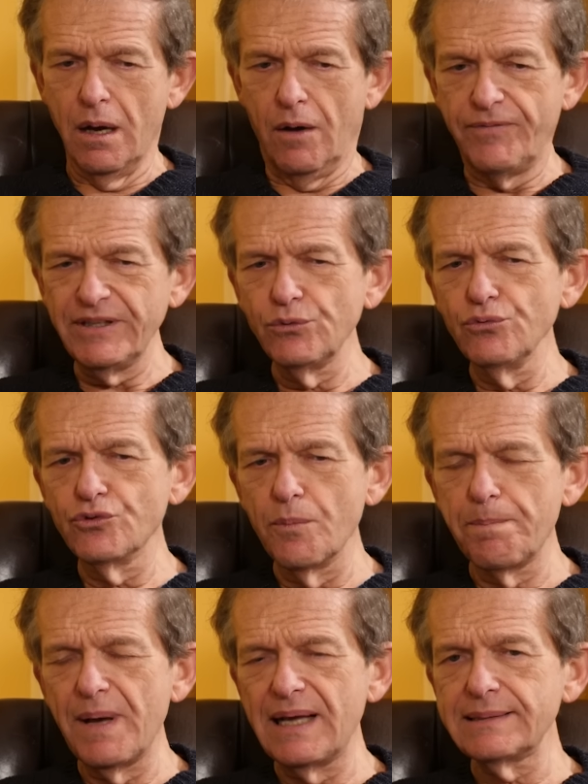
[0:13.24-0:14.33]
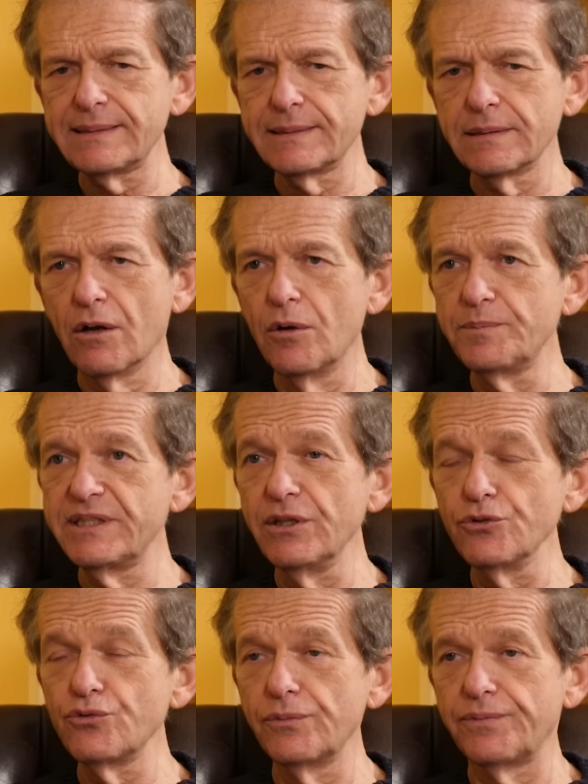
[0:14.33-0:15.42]
En fait, tout se passe comme si
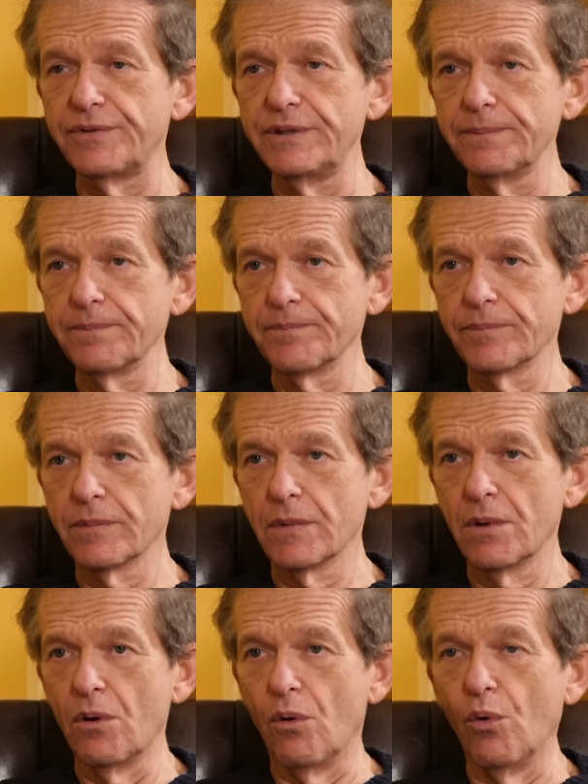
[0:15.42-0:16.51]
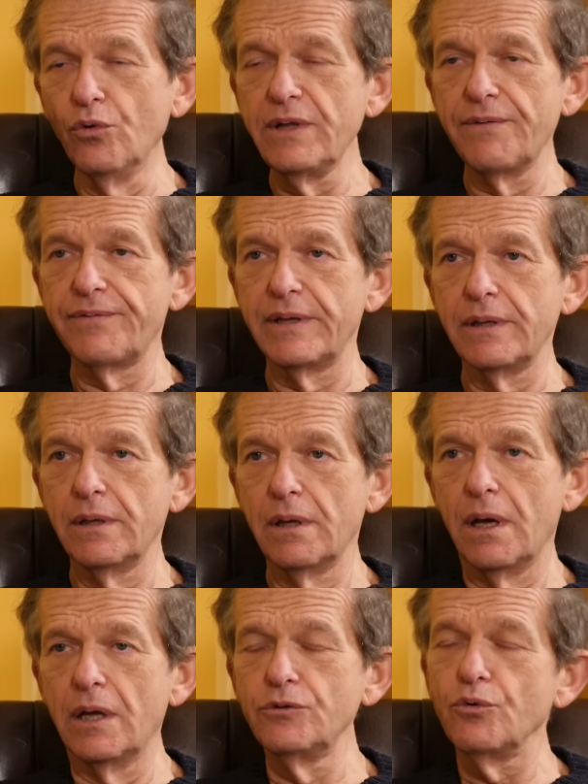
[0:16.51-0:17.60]
dans une vie, on avait
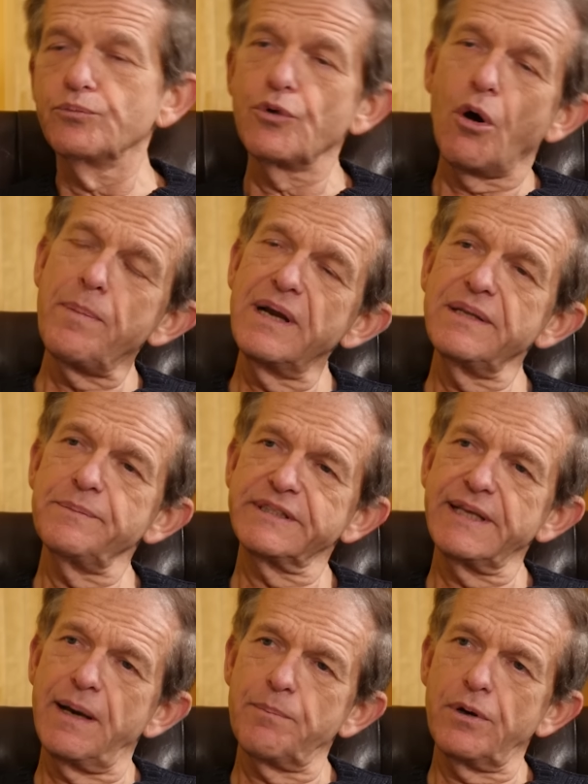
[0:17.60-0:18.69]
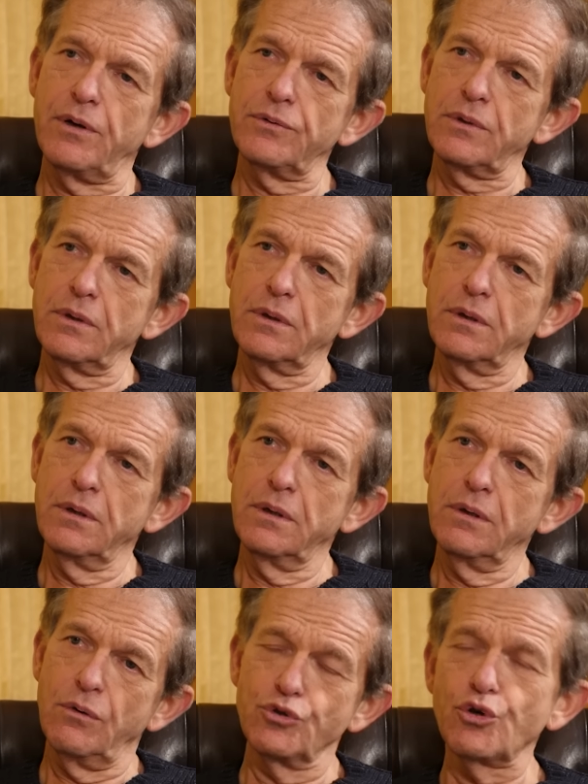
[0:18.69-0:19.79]
un nombre de repas limité à prendre.
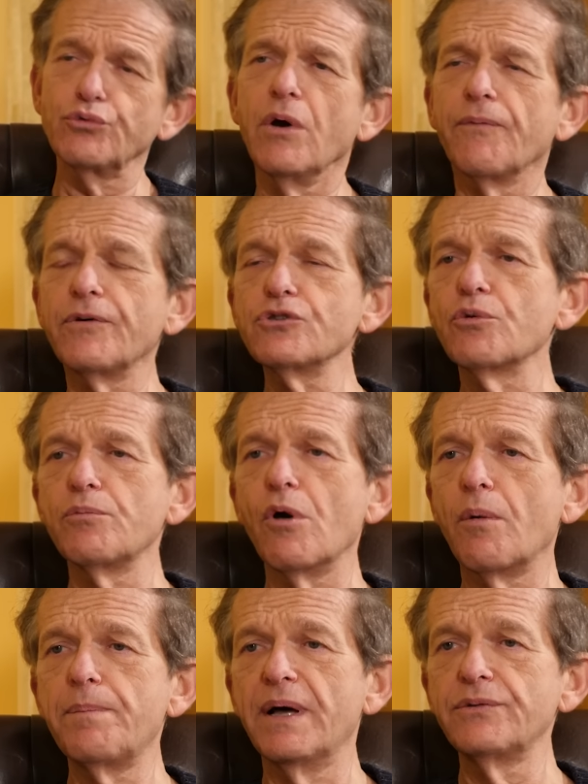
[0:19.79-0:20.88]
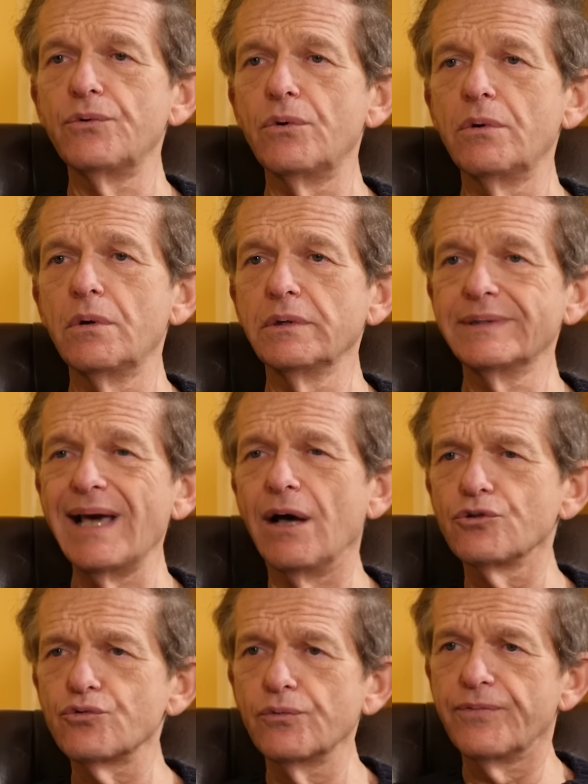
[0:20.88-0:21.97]
Aujourd'hui, en France, on ne meurt pas de
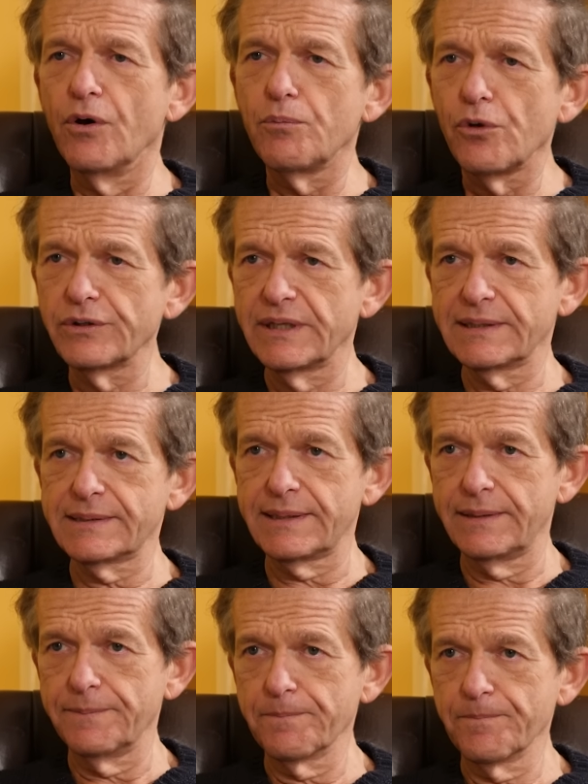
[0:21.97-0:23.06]
carence ou de faim, on meurt d'excès.